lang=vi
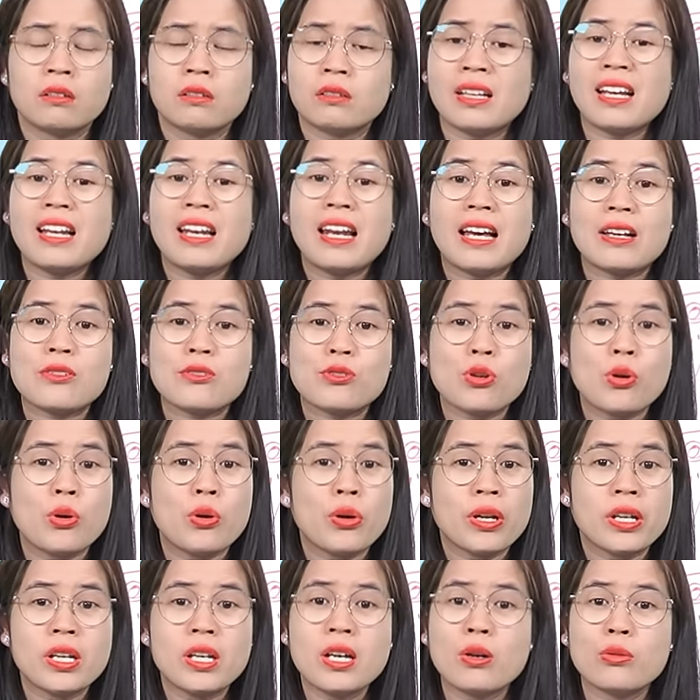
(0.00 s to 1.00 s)
thế là
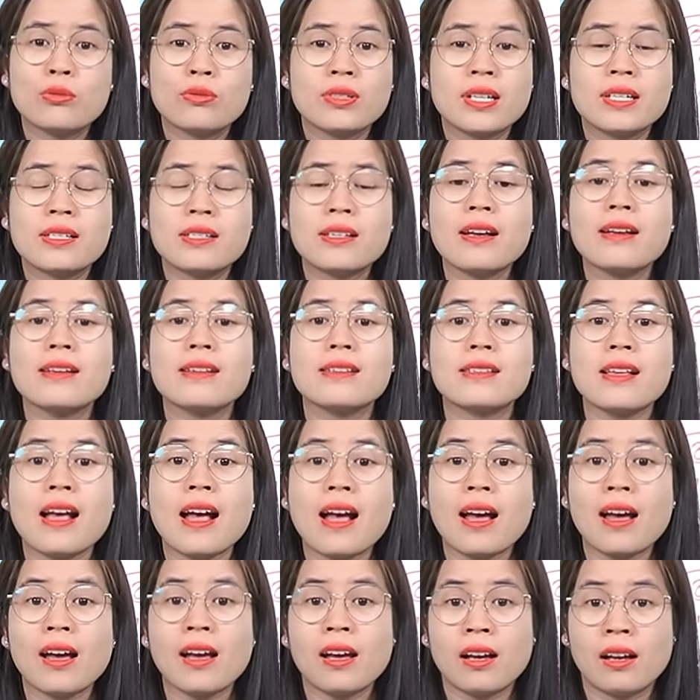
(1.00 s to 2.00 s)
rồi điều gì xảy ra
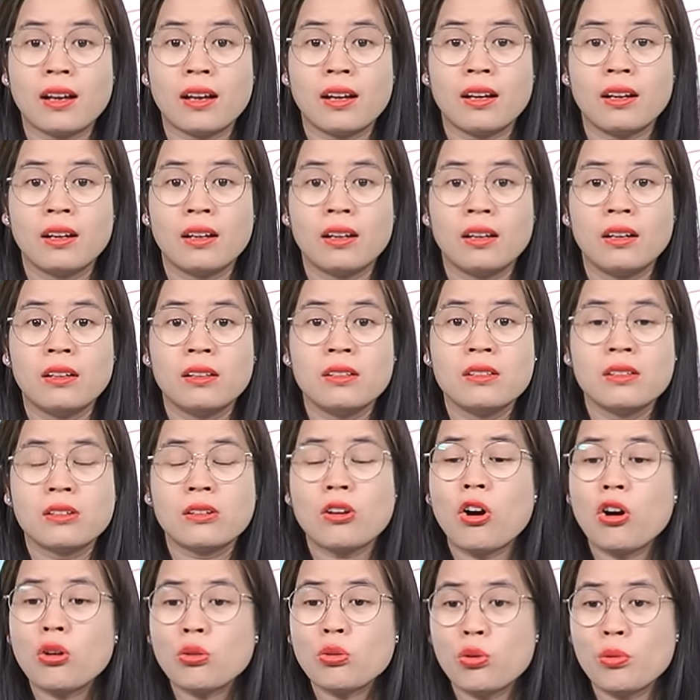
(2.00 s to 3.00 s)

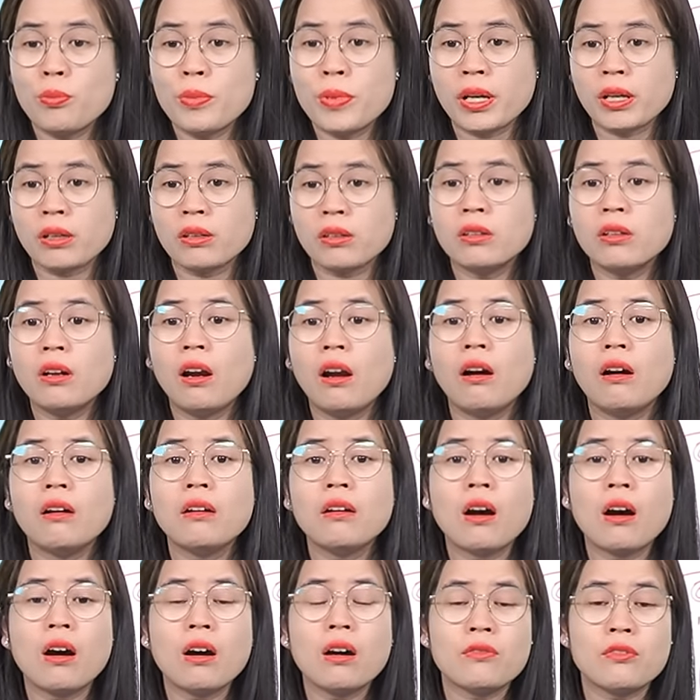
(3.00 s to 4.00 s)
con của mình nó cứ
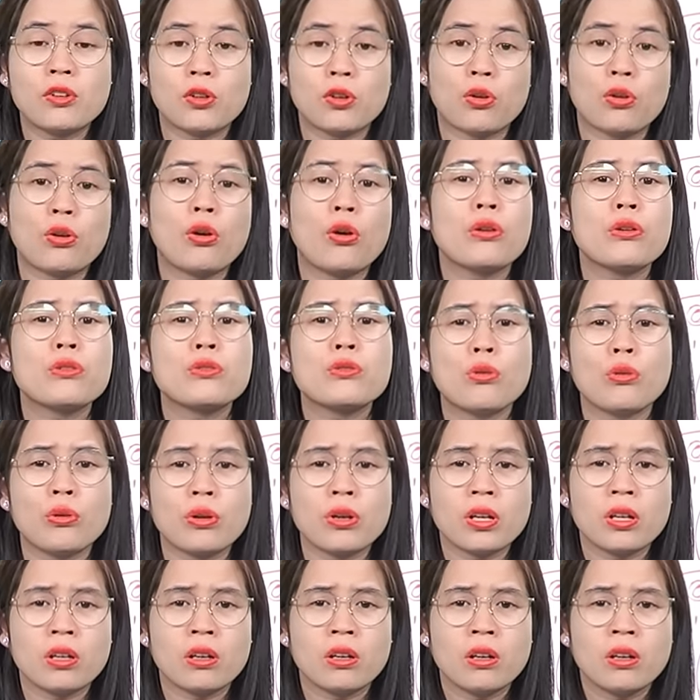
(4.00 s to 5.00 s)
lớn hơn mà nó nói
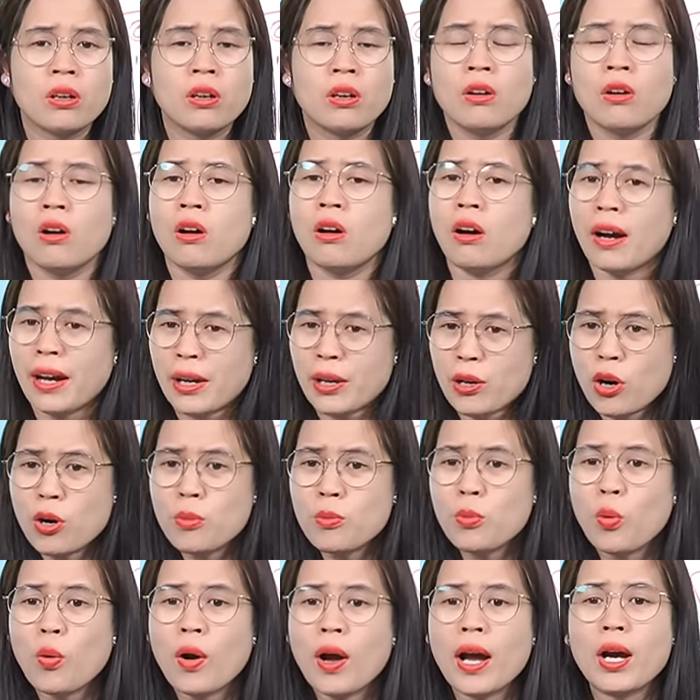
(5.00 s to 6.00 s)
dối ngày
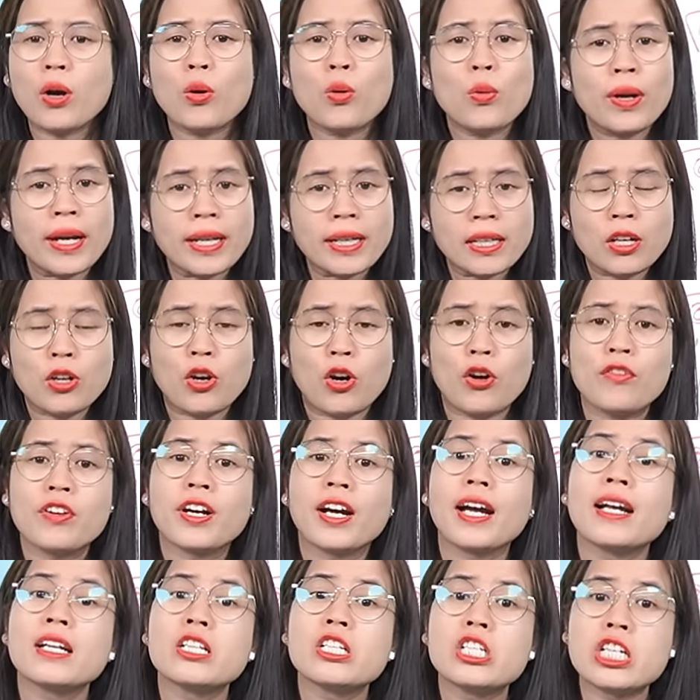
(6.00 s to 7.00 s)
hôm qua cô lanh đã nói với
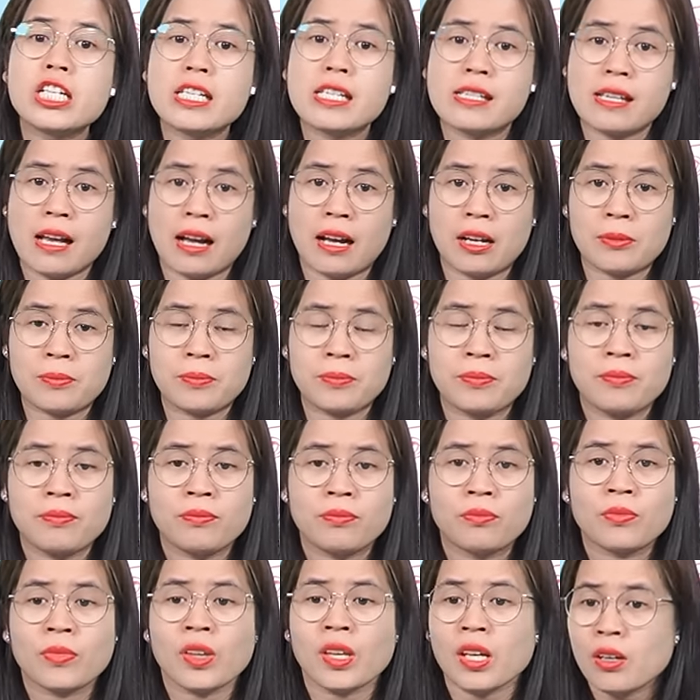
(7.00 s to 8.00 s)
các anh chị rằng
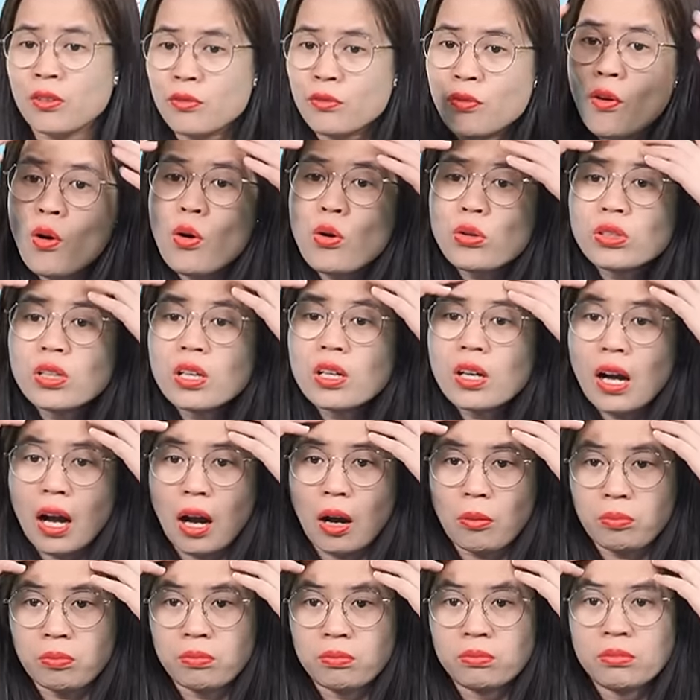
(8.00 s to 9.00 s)
vô thức
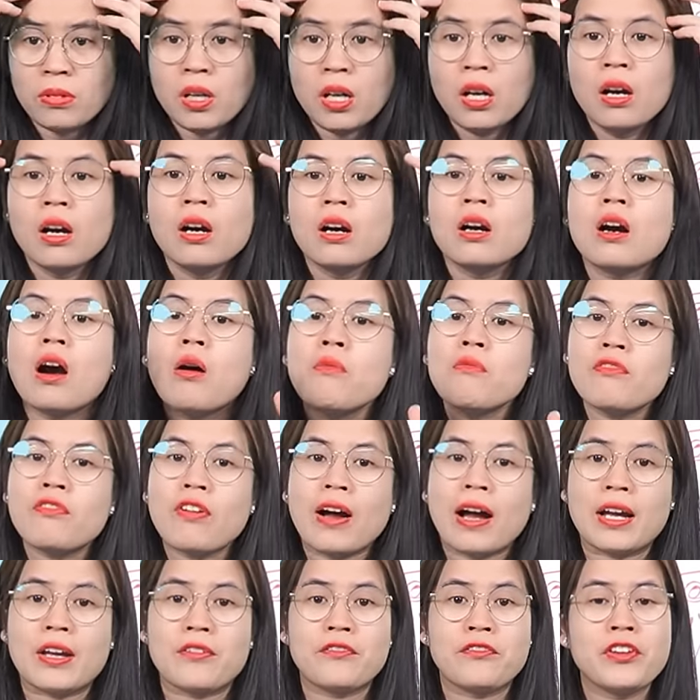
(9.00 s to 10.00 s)
học không
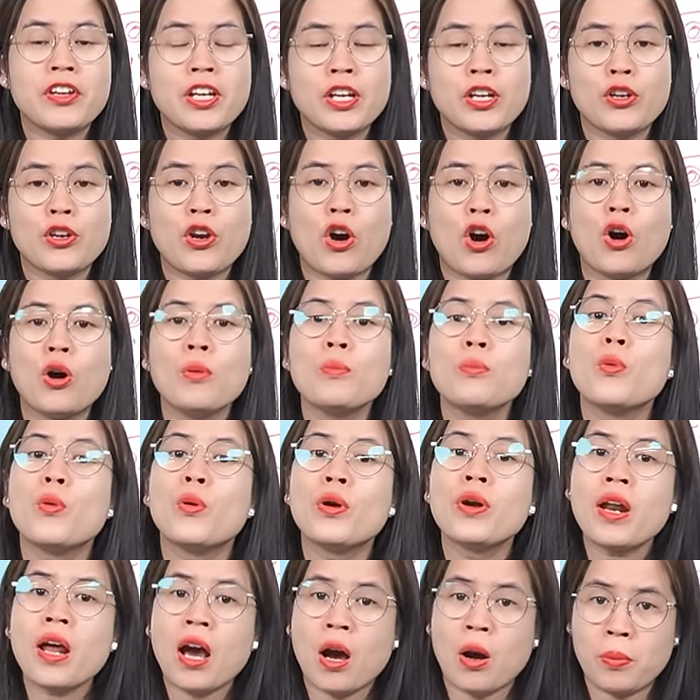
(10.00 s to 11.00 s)
phải vì nó
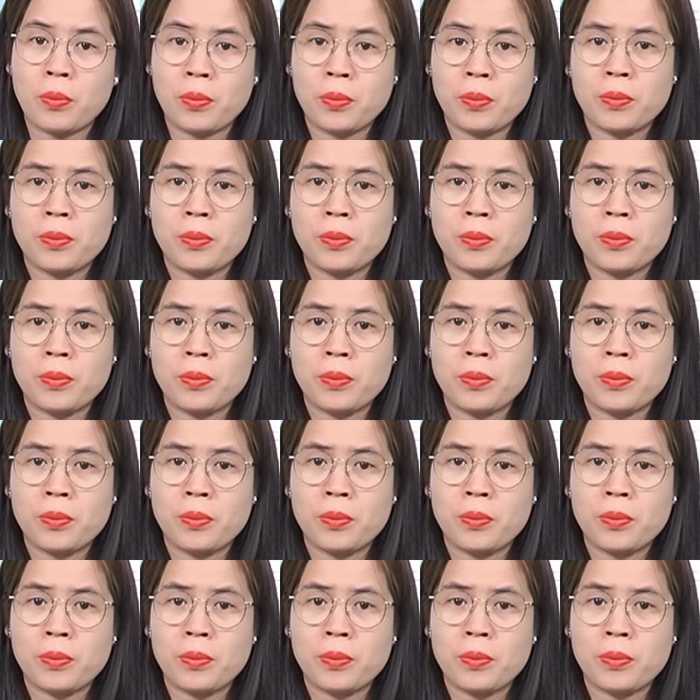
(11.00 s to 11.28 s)
muốn học